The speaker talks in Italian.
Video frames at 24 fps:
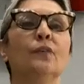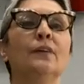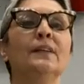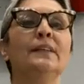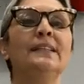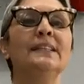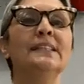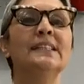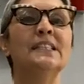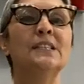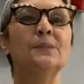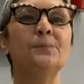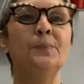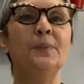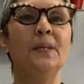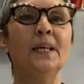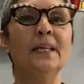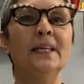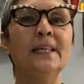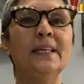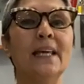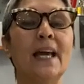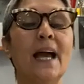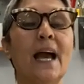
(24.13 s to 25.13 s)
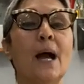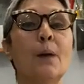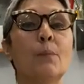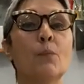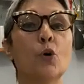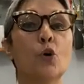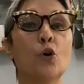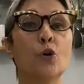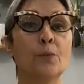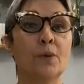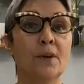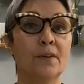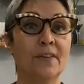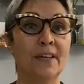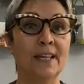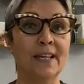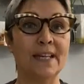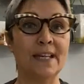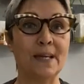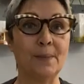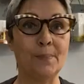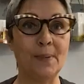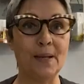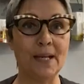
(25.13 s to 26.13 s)
dove ti spieghiamo come
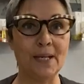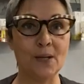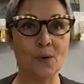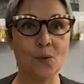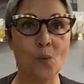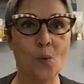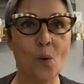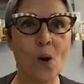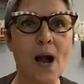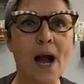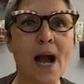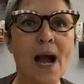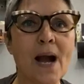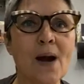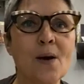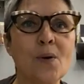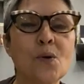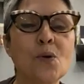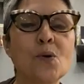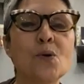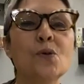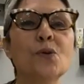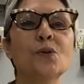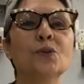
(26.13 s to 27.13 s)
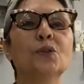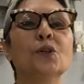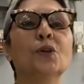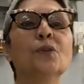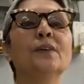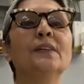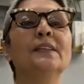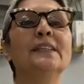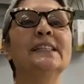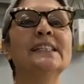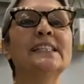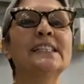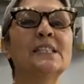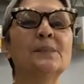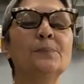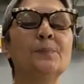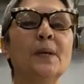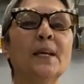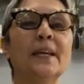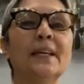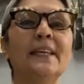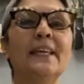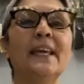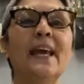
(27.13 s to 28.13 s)
avere i capelli wow, dove ti
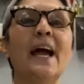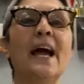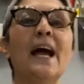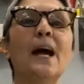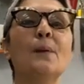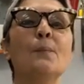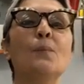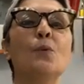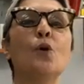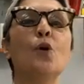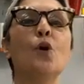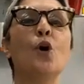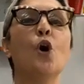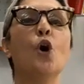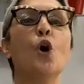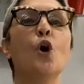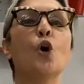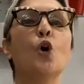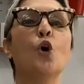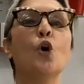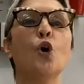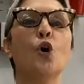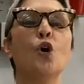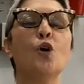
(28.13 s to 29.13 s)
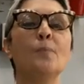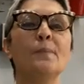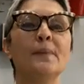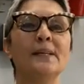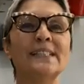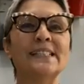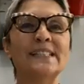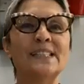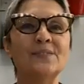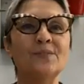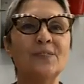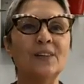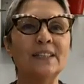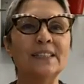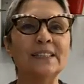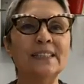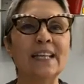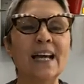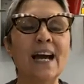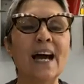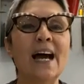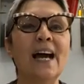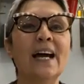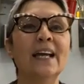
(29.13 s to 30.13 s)
spieghiamo come
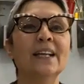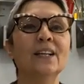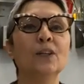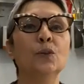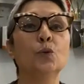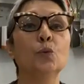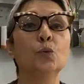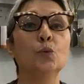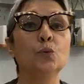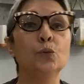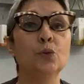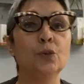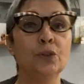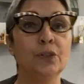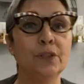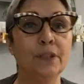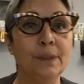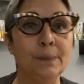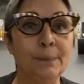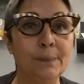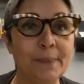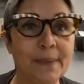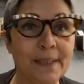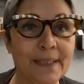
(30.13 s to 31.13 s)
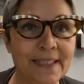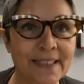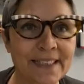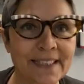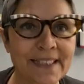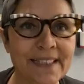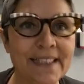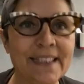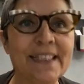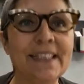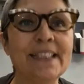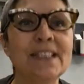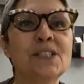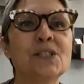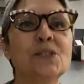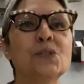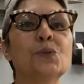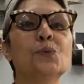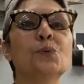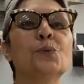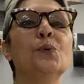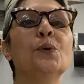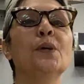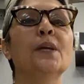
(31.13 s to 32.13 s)
sfatare tutti i miti
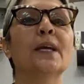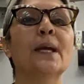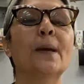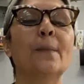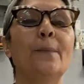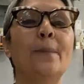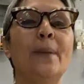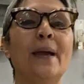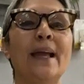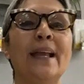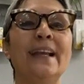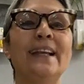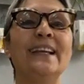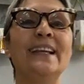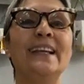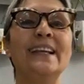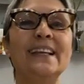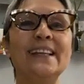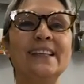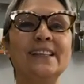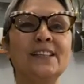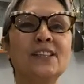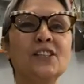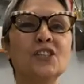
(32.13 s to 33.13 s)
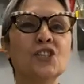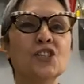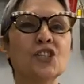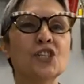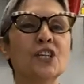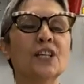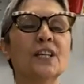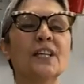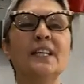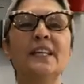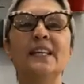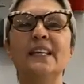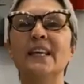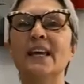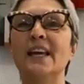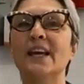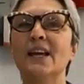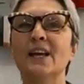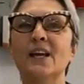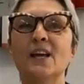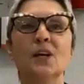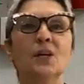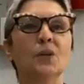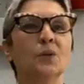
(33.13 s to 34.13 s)
sui capelli, le
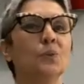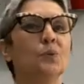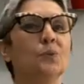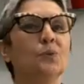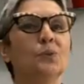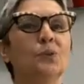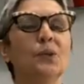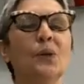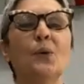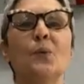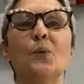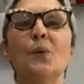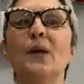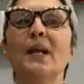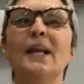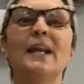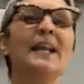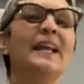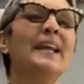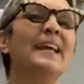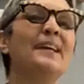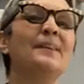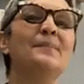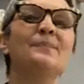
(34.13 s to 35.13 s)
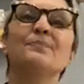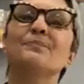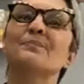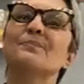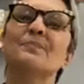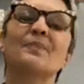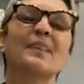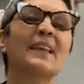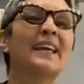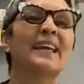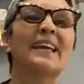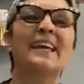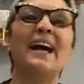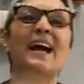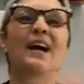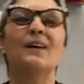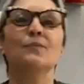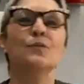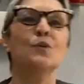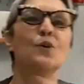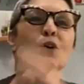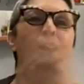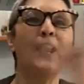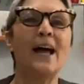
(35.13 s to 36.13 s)
dicerie, tutte quelle
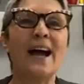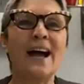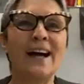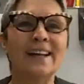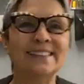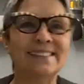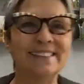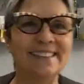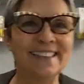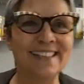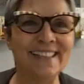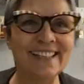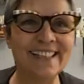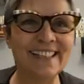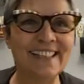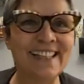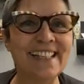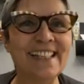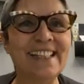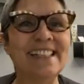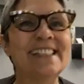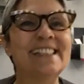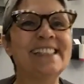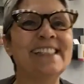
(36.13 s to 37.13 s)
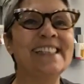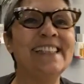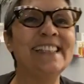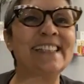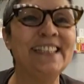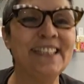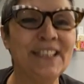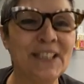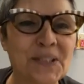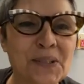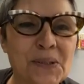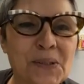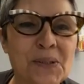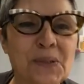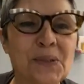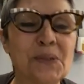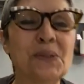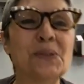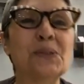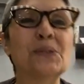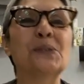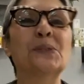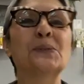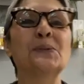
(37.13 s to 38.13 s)
cavolate che si
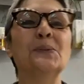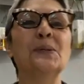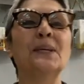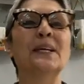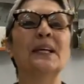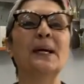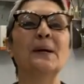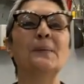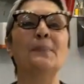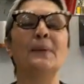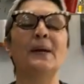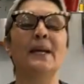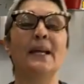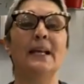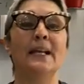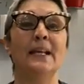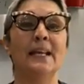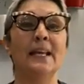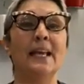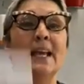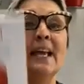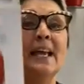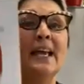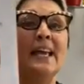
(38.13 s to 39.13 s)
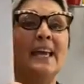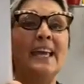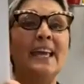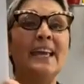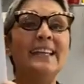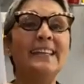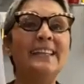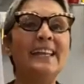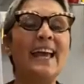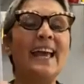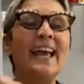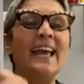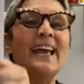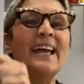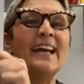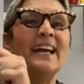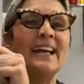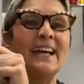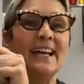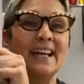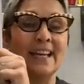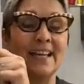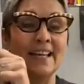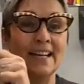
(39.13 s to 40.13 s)
dicono sui capelli ed è
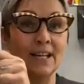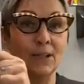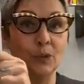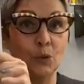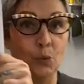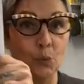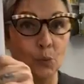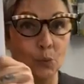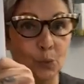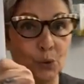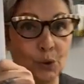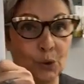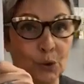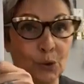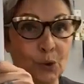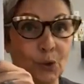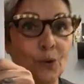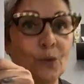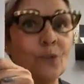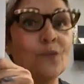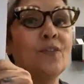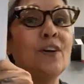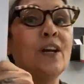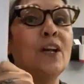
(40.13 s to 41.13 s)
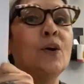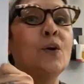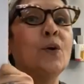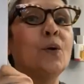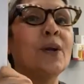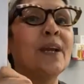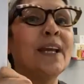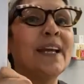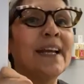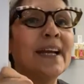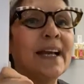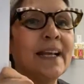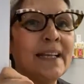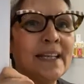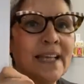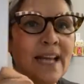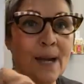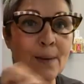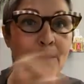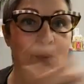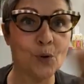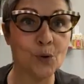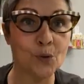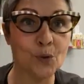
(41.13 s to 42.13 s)
gratuito, ve lo
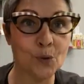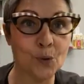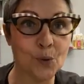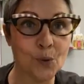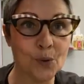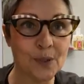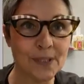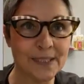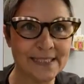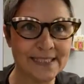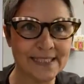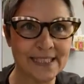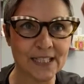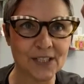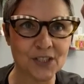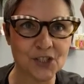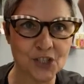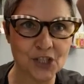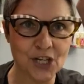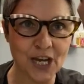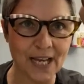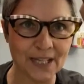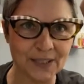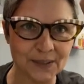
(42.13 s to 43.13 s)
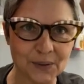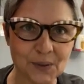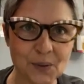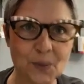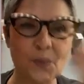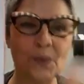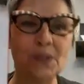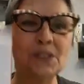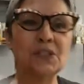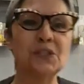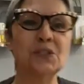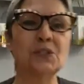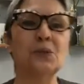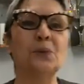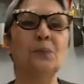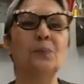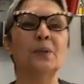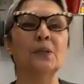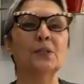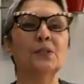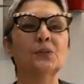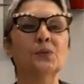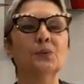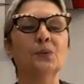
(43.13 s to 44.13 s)
regaliamo noi schiacciando qua
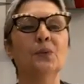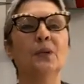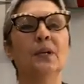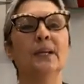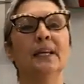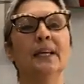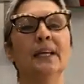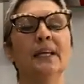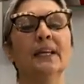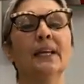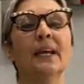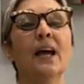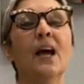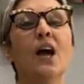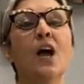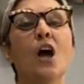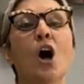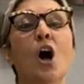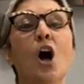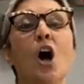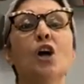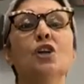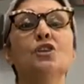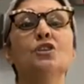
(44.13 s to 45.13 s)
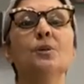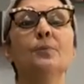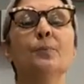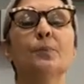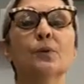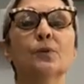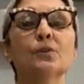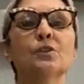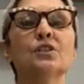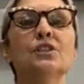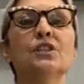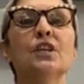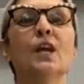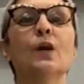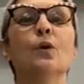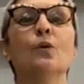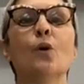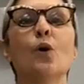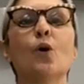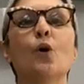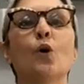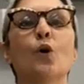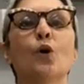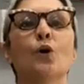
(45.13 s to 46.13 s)
sopra sul link. Oggi
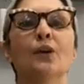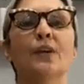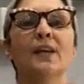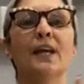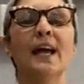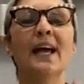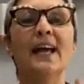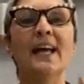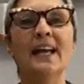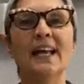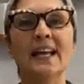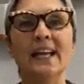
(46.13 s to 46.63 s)
proseguo con